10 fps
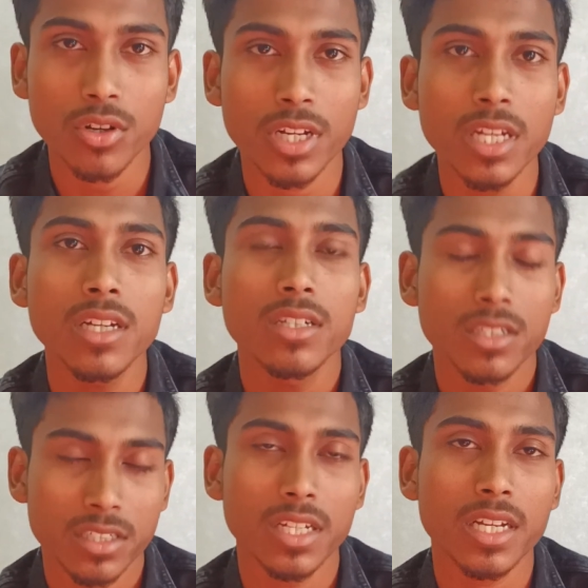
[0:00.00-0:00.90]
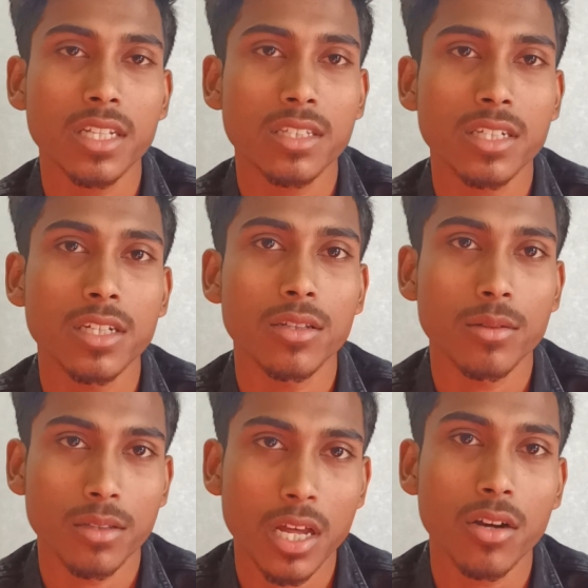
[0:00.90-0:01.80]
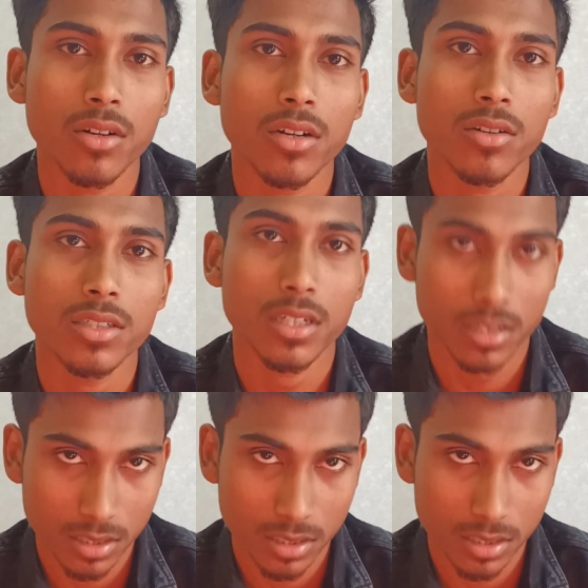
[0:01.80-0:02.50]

করে সেক্ষেত্রে ধারণা এভাবে